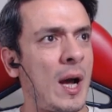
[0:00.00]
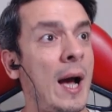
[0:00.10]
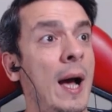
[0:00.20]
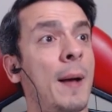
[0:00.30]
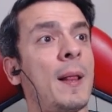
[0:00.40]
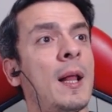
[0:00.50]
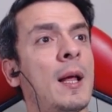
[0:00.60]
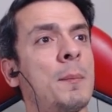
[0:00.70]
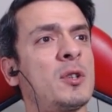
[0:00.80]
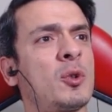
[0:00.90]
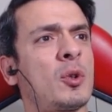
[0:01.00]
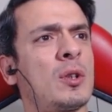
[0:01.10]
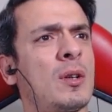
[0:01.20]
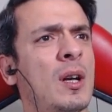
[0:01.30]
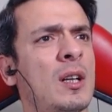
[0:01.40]
Aha. Bir
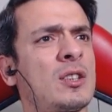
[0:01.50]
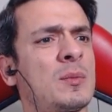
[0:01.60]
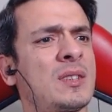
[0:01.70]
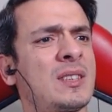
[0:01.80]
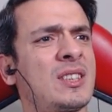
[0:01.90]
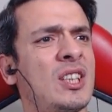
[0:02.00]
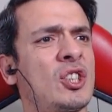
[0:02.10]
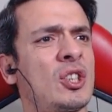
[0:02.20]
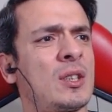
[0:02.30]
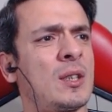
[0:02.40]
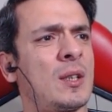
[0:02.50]
sonraki araştırmanızı seçin.